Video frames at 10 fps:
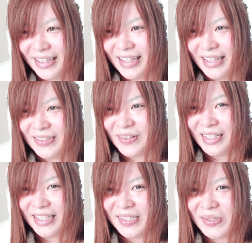でそれ
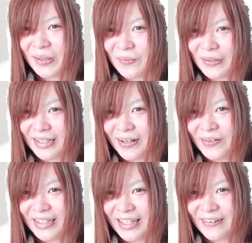に気づいた3日
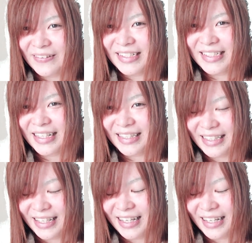後に電話しちゃっ
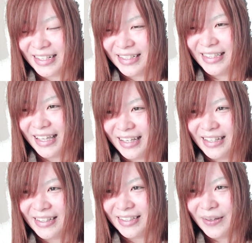てで
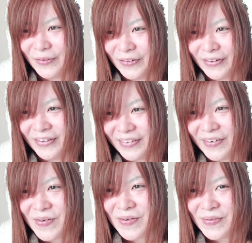でも
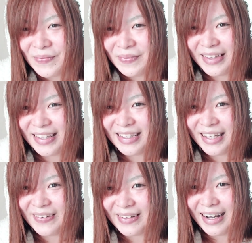行っ
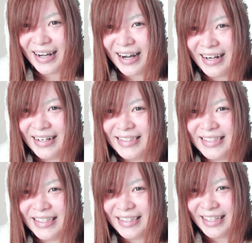たのがあられ
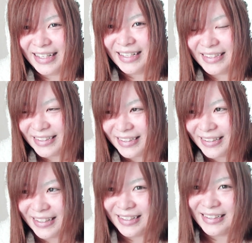ちゃんで
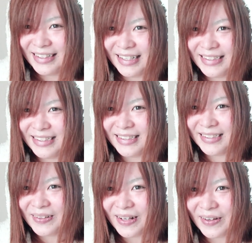で現
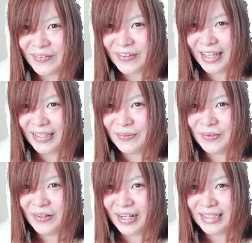実とか何
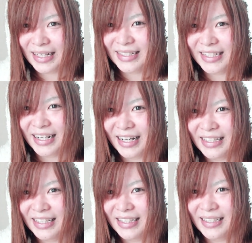とかさ社
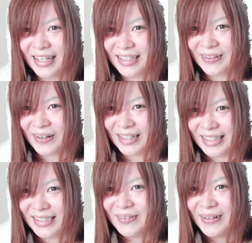会的何とか
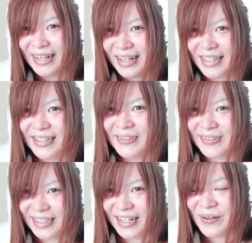全然わかんない
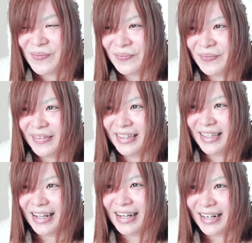人じゃん
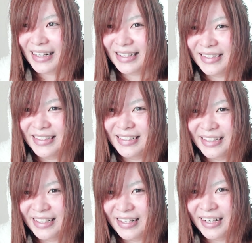だから
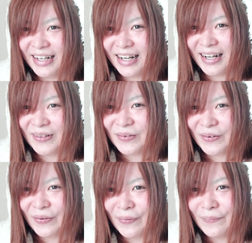あ
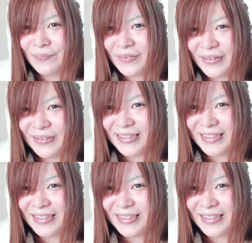の普